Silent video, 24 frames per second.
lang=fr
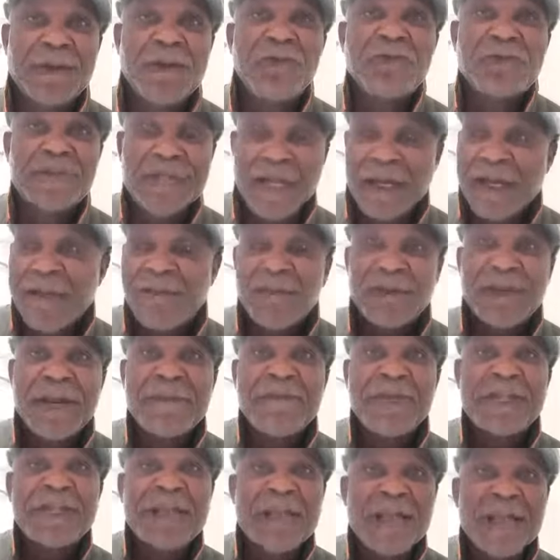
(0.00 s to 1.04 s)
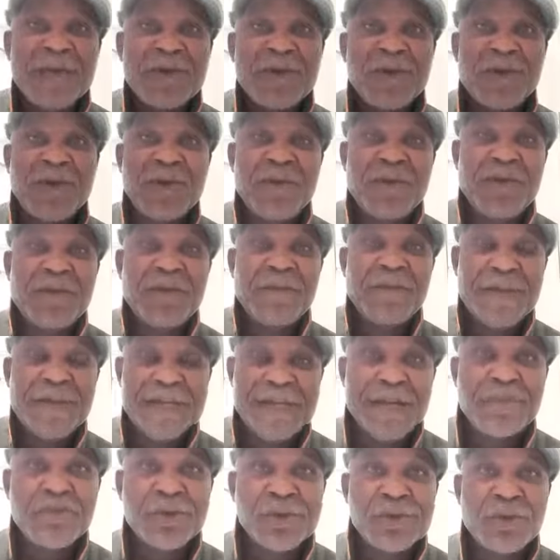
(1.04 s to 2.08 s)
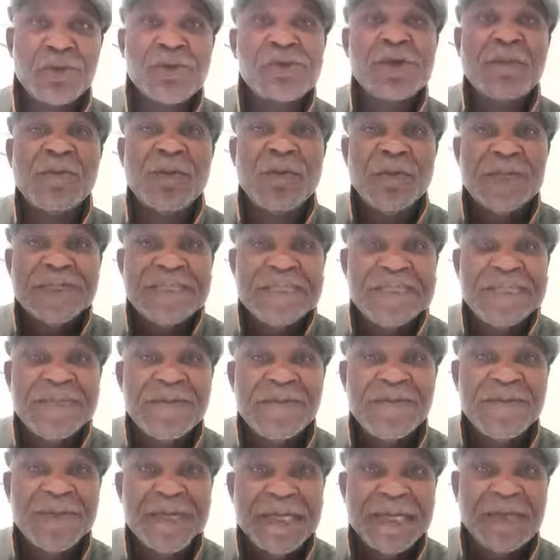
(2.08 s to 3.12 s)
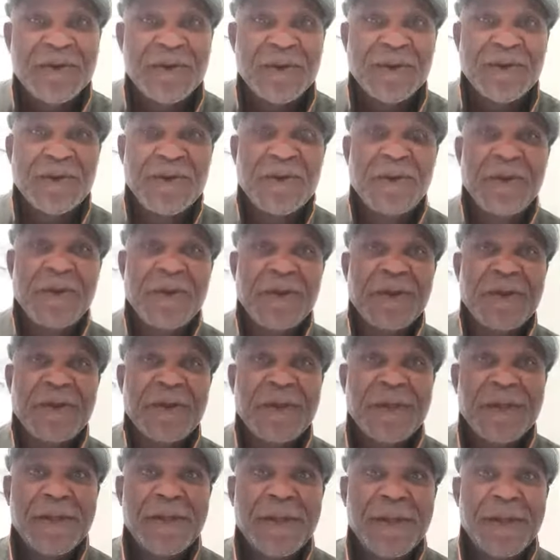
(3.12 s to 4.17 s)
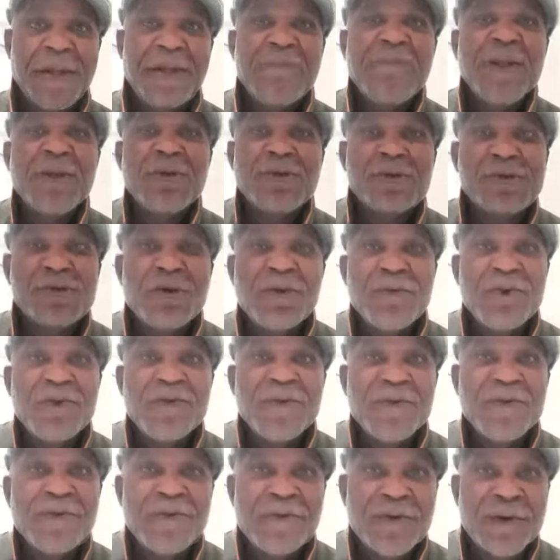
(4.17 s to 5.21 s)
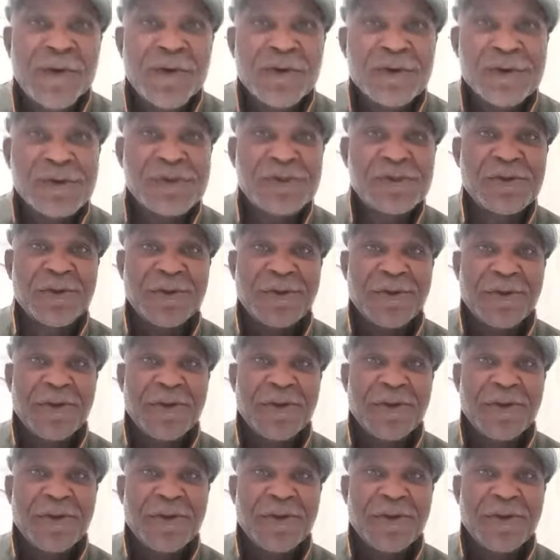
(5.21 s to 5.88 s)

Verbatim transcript: Où chacun pourra mettre un euro. Mesdames, messieurs, nous sommes au moins dix mille, Mais nous sommes une force.